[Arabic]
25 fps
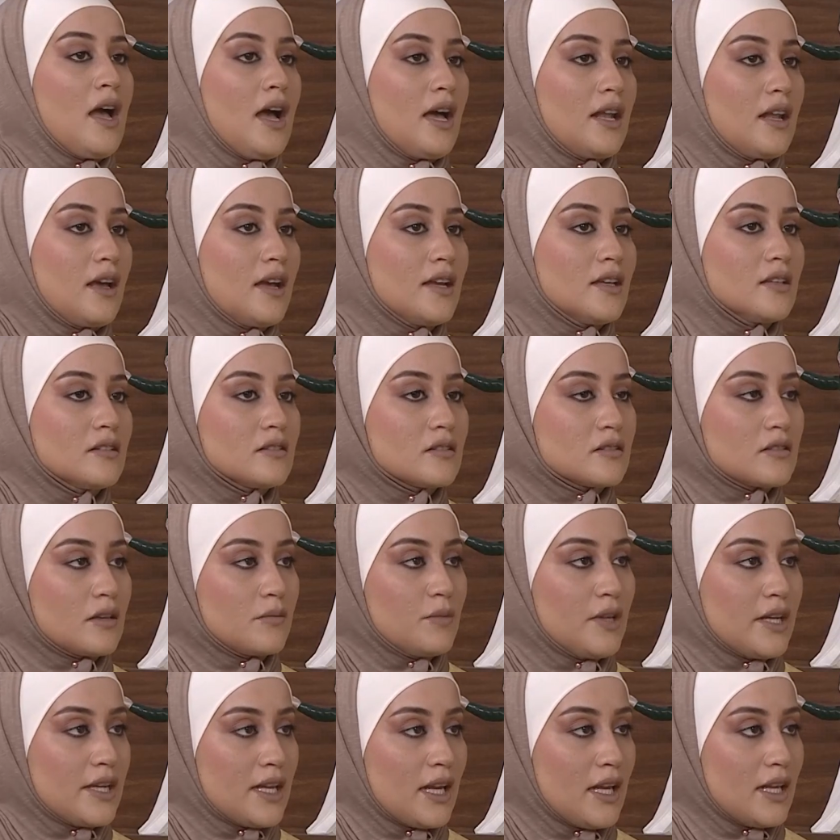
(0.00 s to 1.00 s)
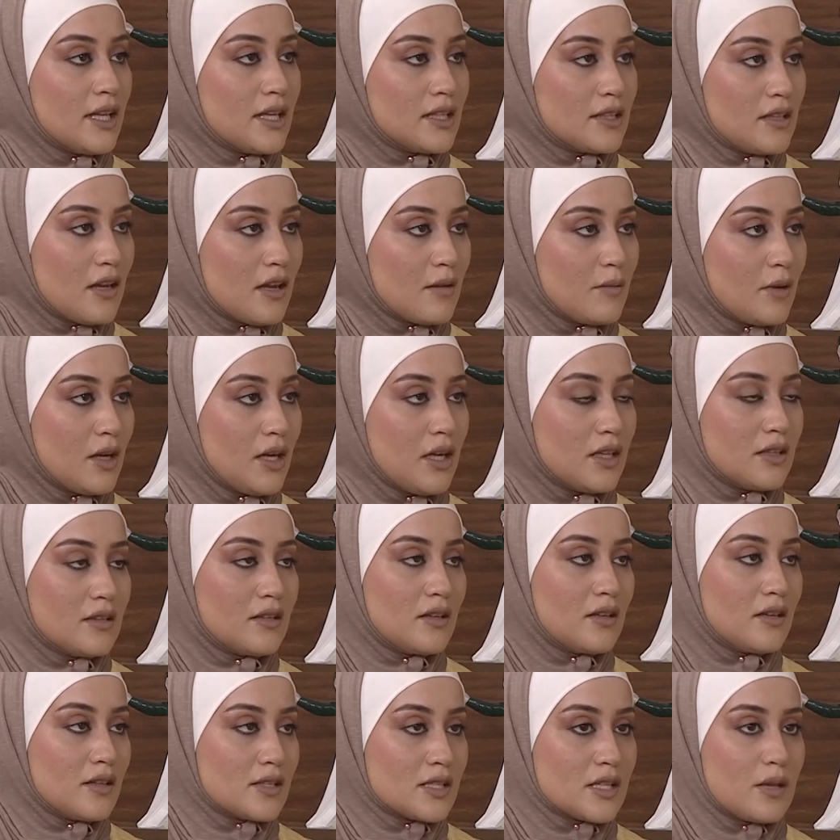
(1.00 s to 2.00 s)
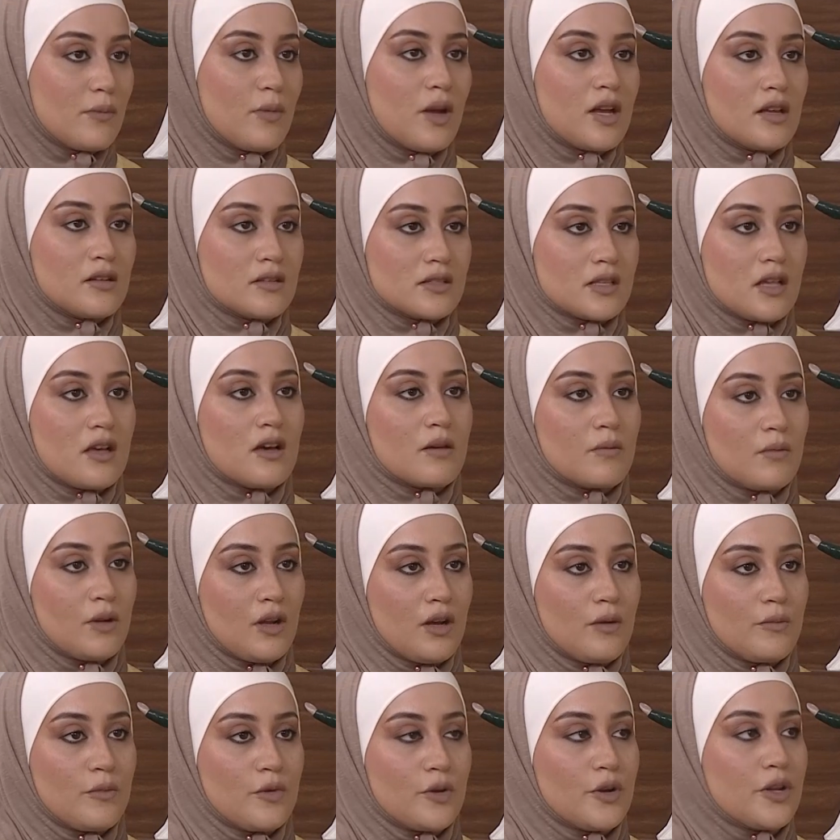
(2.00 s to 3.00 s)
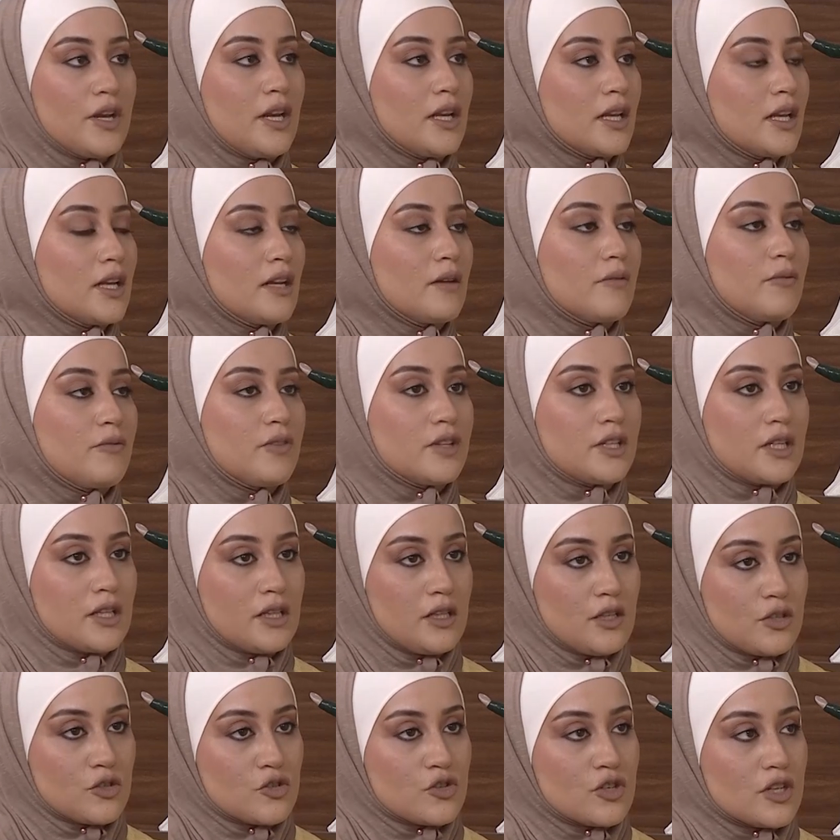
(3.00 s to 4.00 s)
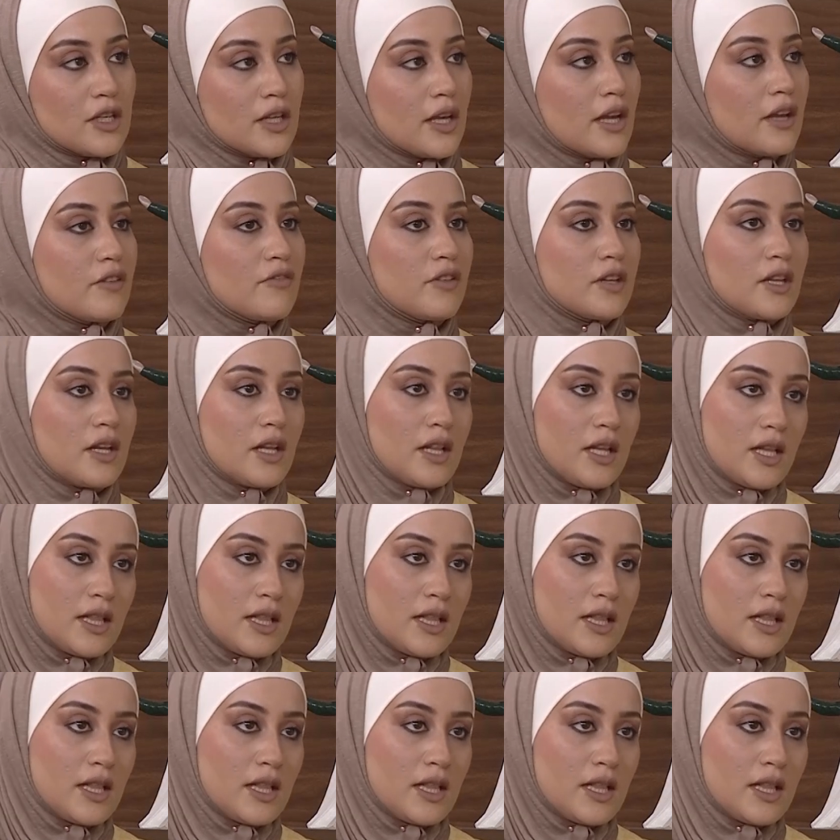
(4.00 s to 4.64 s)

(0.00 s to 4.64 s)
هلا هي نقطه بنحكي عليها دائما حتى للصبايا الصغار والعمر يعني انا بفتره ال20 غير فتره